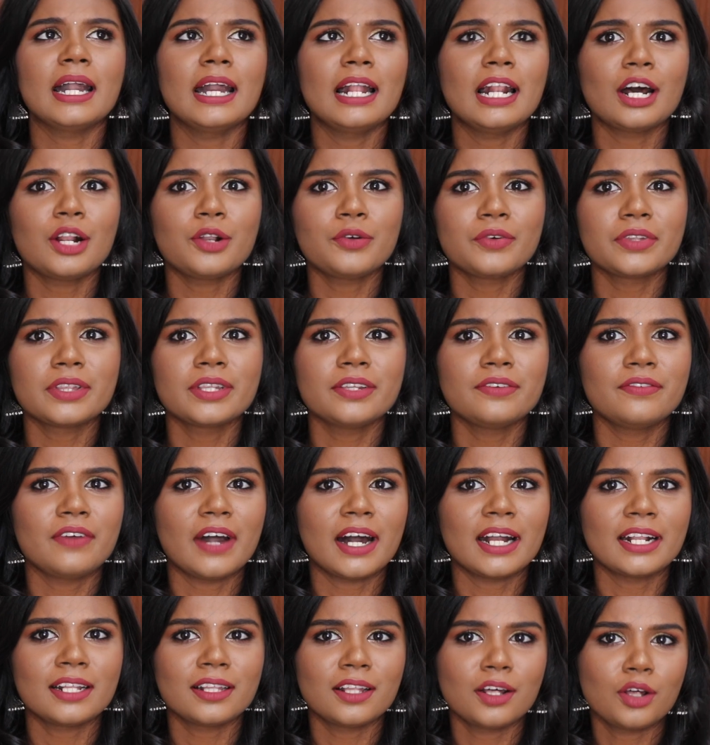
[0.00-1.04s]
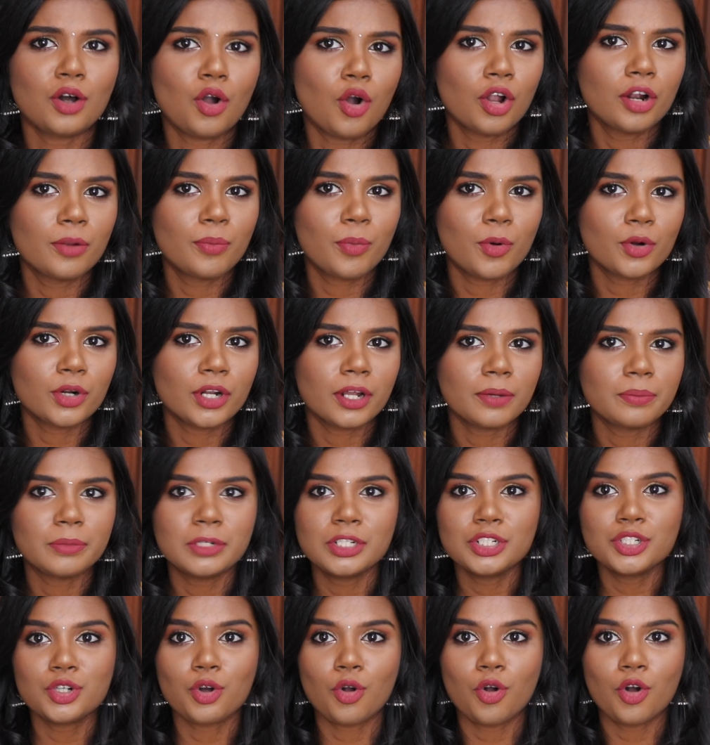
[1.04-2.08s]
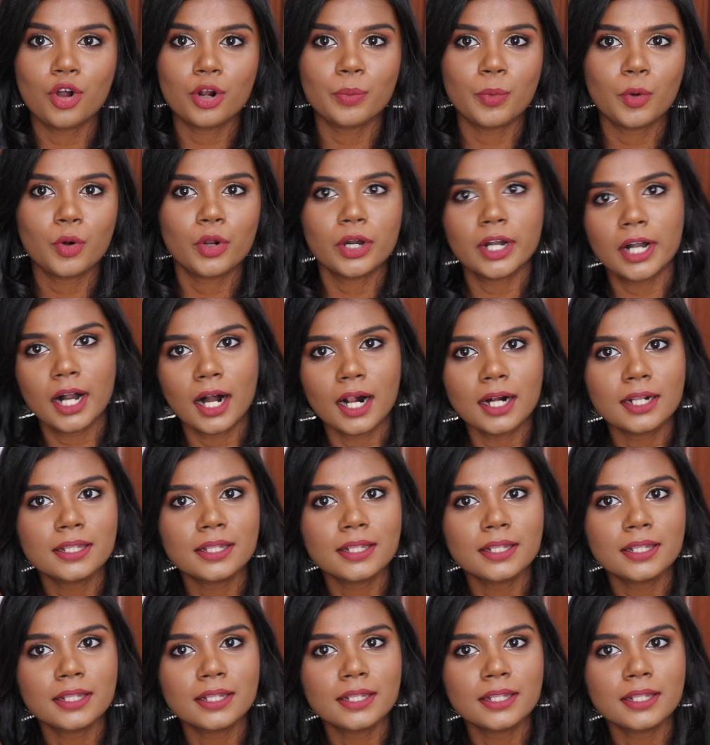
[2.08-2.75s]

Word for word: எல்லாரும் வந்து வேற ஏதாவது ஹால் போட்டா மீஷோ ஹால் போடுங்க